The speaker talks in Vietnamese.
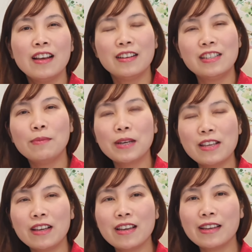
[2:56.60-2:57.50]
trong
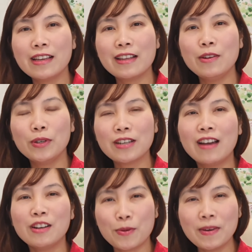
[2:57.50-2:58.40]
cái cái cái cái luật đó
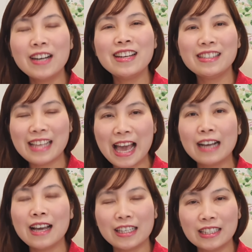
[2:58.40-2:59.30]
nó cũng hơi đơn giản
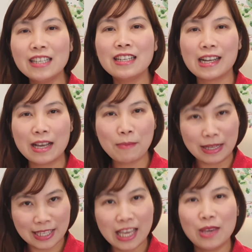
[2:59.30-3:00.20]
hành tinh rằng các bạn
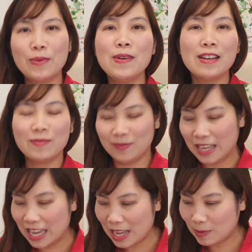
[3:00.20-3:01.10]
sẽ hiểu đó
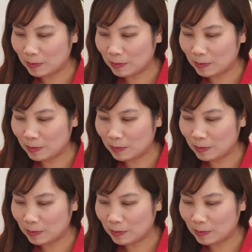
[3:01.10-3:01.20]
ha